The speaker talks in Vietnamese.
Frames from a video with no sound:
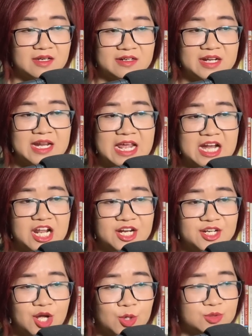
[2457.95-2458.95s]
đây là
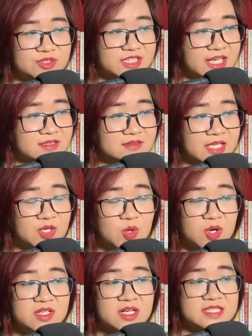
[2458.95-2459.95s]
lần đầu tiên thấy
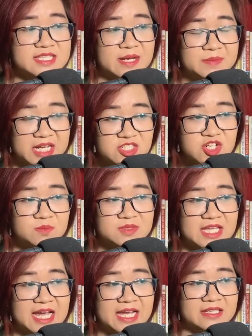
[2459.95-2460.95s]
có người dám đánh trọng
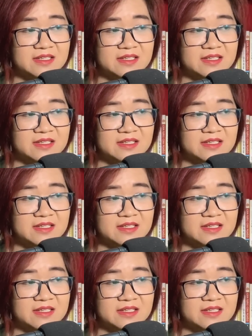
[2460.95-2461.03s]
tài.